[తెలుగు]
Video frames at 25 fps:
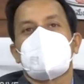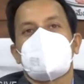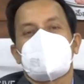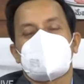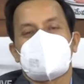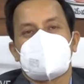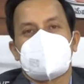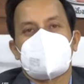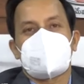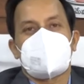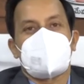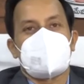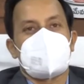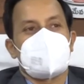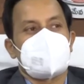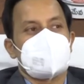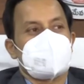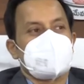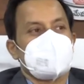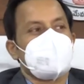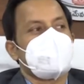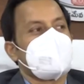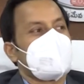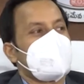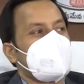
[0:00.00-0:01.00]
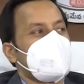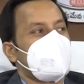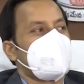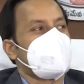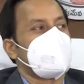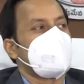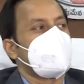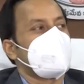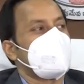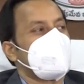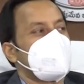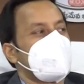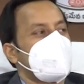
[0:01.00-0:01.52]
డిస్టిక్ కలెక్టర్
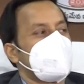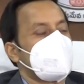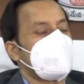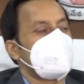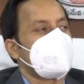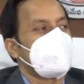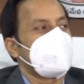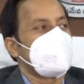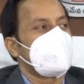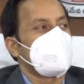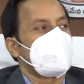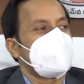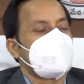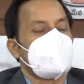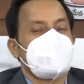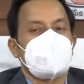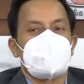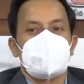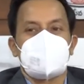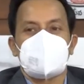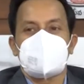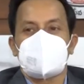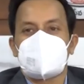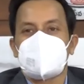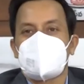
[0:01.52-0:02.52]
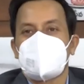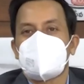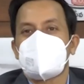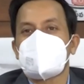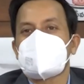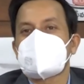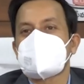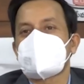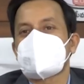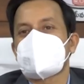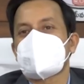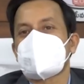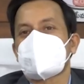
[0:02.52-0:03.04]
మరియు జిల్లా
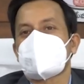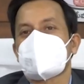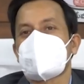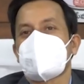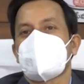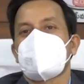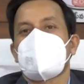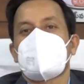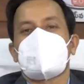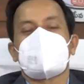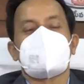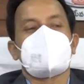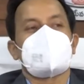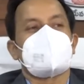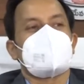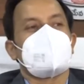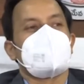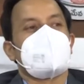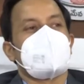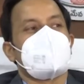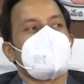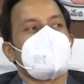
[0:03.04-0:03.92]
మజిస్ట్రేట్గా బాధ్యత